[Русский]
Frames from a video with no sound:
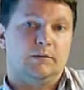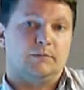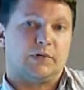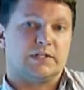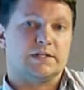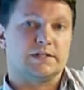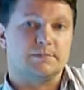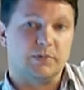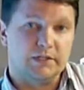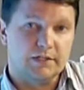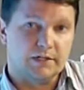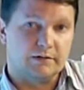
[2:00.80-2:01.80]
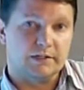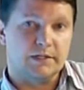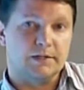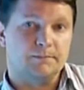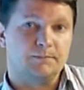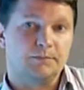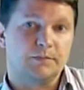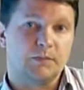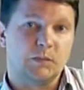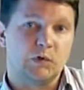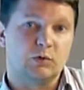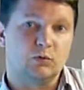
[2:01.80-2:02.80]
Процесс планирования
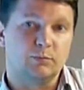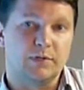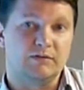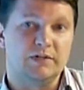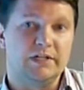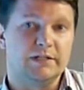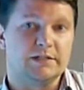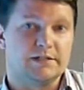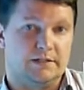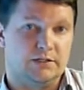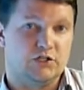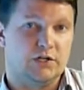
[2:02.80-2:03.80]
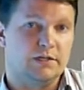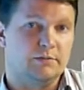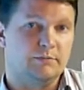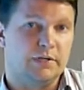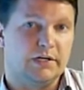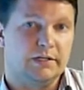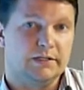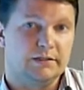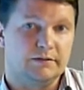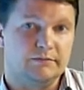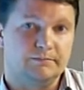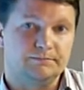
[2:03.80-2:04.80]
управления содержанием проектов –